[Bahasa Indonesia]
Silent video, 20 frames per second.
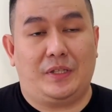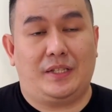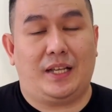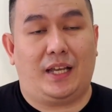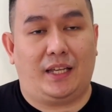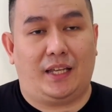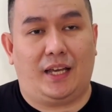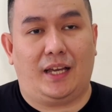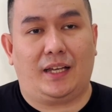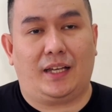
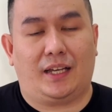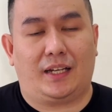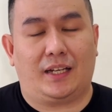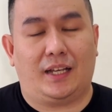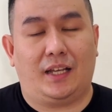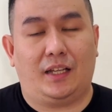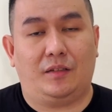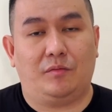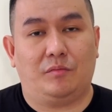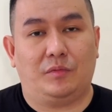ya
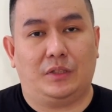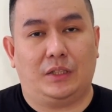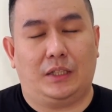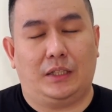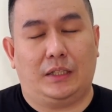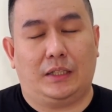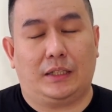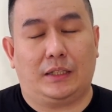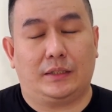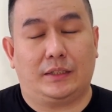karena
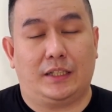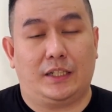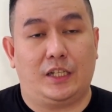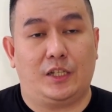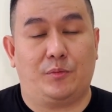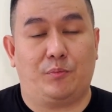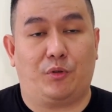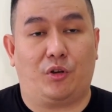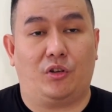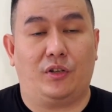uh,
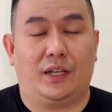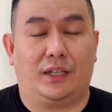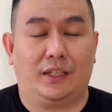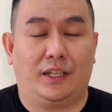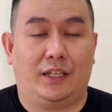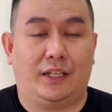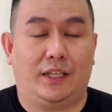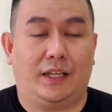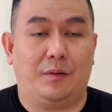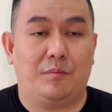jenis
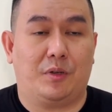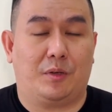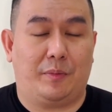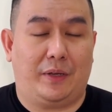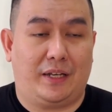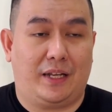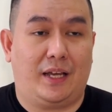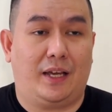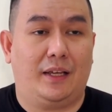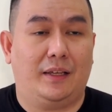produknya ini kan
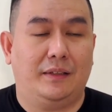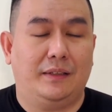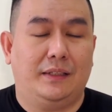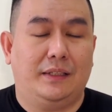berbeda.